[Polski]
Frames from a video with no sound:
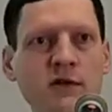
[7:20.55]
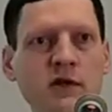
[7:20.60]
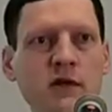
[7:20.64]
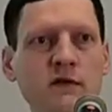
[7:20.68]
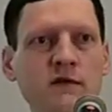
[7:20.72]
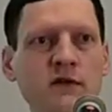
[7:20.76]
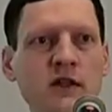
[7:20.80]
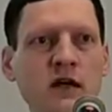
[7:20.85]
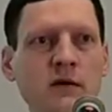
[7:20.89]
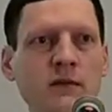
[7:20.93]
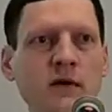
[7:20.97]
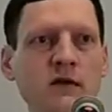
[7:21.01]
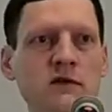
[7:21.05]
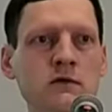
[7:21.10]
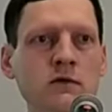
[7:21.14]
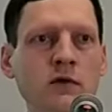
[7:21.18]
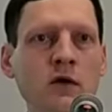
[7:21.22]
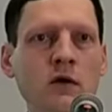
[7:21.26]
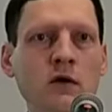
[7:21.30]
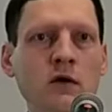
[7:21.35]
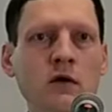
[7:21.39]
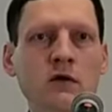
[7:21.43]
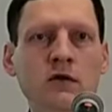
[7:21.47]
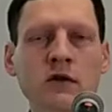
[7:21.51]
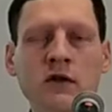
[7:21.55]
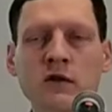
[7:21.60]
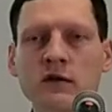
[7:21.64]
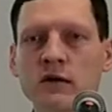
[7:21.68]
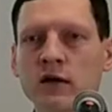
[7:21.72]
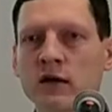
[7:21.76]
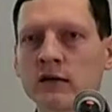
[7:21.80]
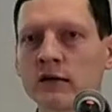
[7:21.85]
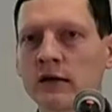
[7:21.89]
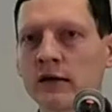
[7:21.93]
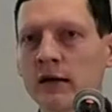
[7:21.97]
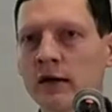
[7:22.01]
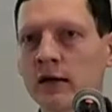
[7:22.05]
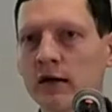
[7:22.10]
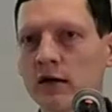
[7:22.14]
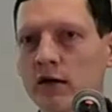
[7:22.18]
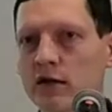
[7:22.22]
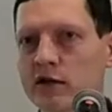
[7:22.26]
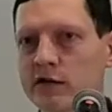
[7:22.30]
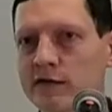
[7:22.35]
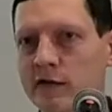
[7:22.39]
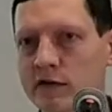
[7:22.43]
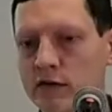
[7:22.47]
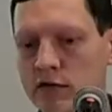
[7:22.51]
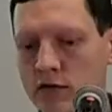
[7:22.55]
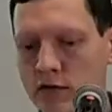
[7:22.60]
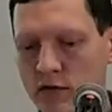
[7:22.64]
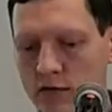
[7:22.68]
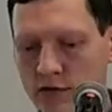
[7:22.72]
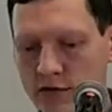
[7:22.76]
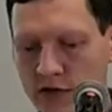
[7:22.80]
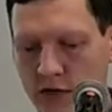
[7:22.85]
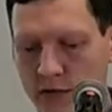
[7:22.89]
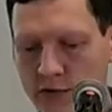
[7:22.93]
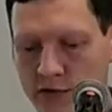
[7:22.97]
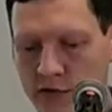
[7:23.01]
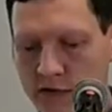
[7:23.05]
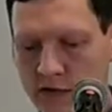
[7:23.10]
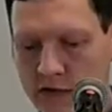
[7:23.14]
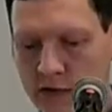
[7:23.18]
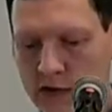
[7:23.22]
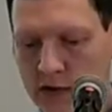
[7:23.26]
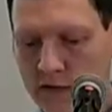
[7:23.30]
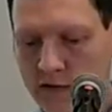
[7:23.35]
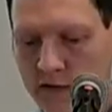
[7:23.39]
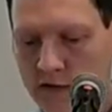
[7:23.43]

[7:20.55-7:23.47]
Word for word: taki fragment z 2 Koryntian, 4 rozdziału 6